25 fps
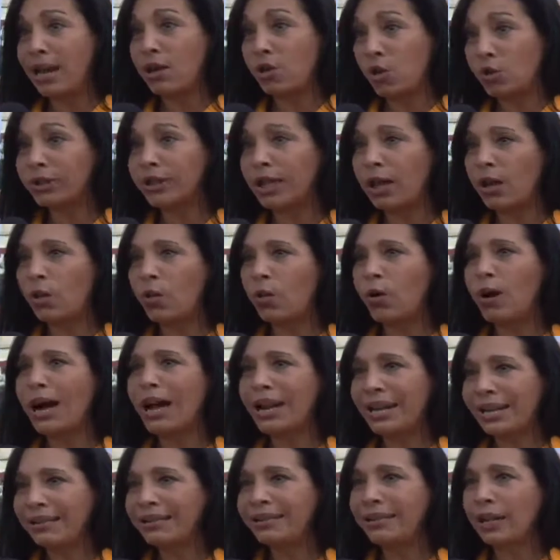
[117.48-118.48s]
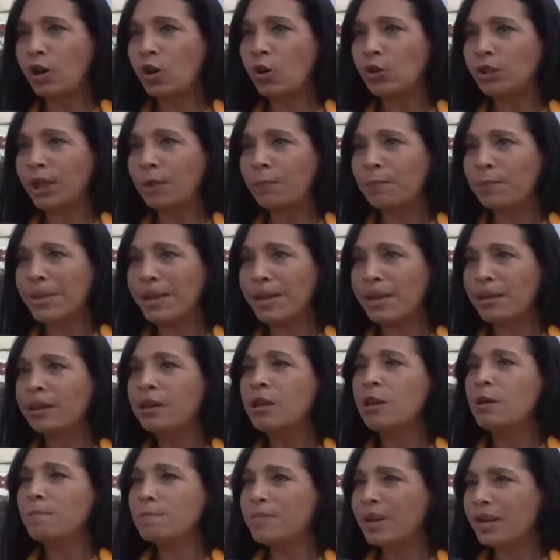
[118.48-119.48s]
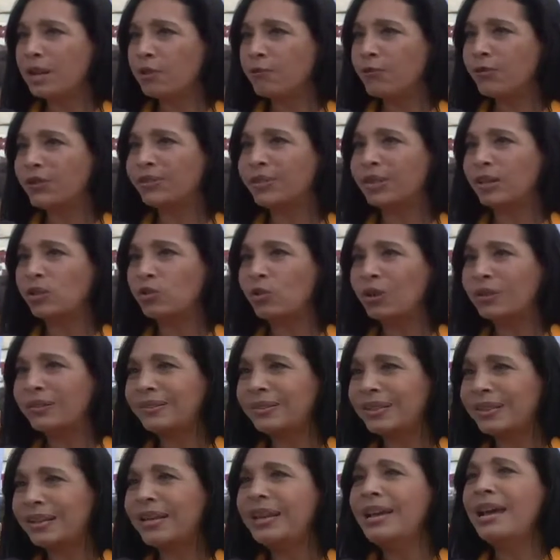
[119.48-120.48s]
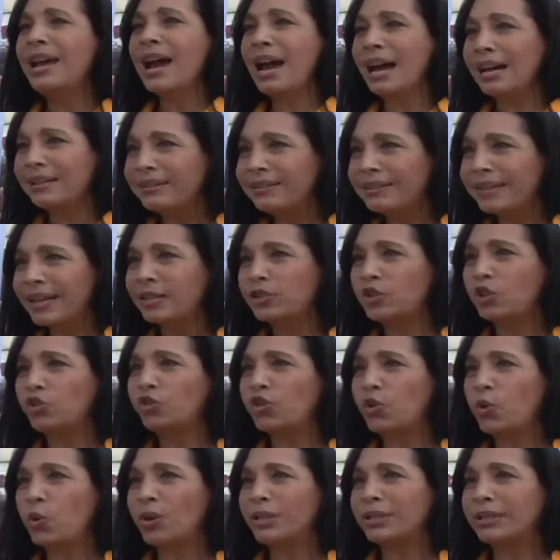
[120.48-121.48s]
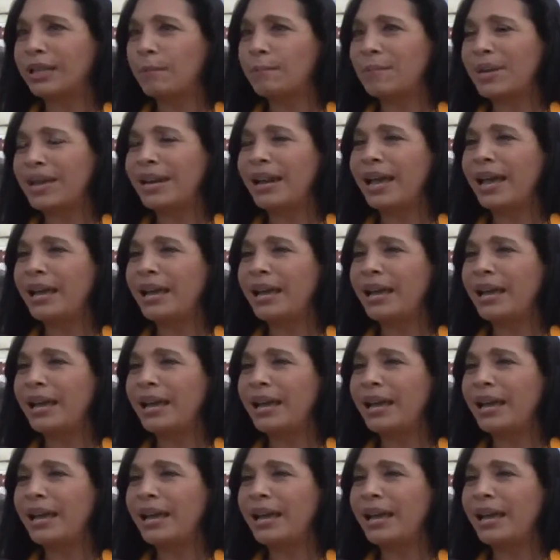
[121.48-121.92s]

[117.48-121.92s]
ha dotado al Estado también, beneficiando así a 150 mil